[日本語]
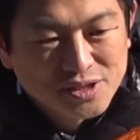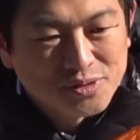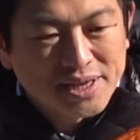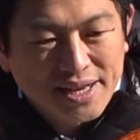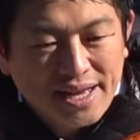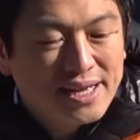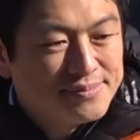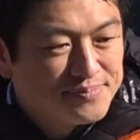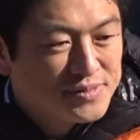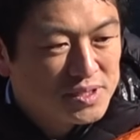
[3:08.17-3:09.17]
それでね、
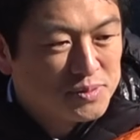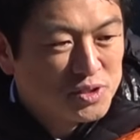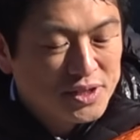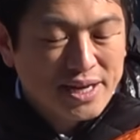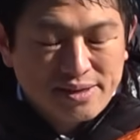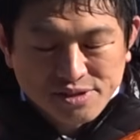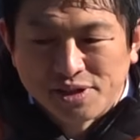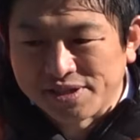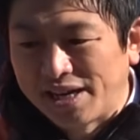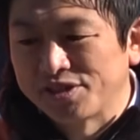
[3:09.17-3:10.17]
自分のね、
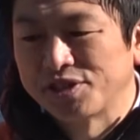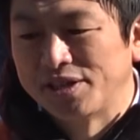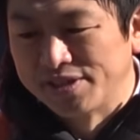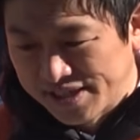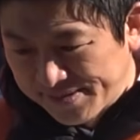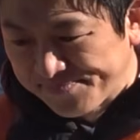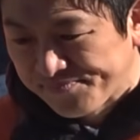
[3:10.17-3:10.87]
ストレス解消してるんです。